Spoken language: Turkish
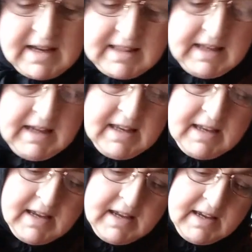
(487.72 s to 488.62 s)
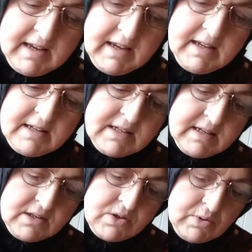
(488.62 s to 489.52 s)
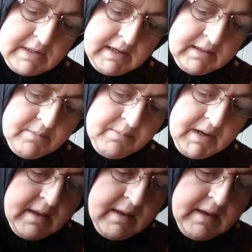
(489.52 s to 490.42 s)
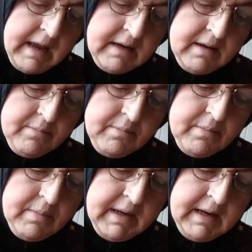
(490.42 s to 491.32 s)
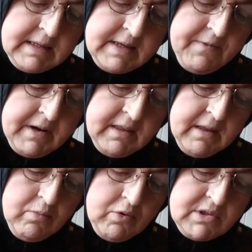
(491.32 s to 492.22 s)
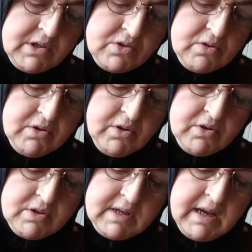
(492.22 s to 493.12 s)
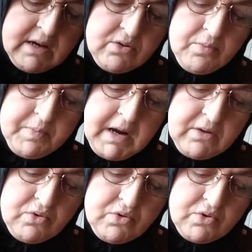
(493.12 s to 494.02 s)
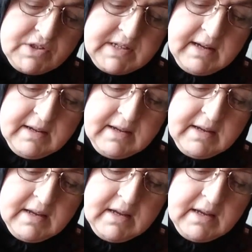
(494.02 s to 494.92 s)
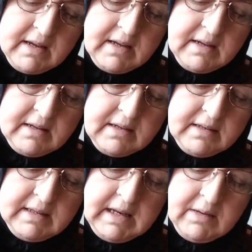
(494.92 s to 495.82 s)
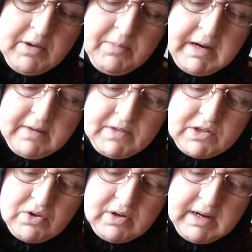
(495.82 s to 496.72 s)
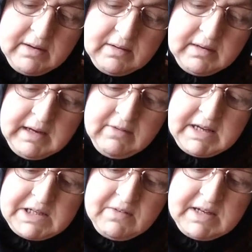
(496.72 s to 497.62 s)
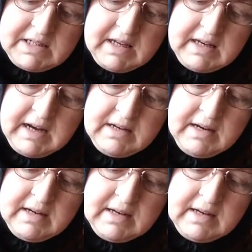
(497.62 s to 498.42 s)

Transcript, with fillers: ektik. Ee, sulayalım. Yani ilk seferinde bolca suluyoruz. Eğer toprağı kurursa e, diyelim ki bir hafta sonra e, yavaş yavaş tekrar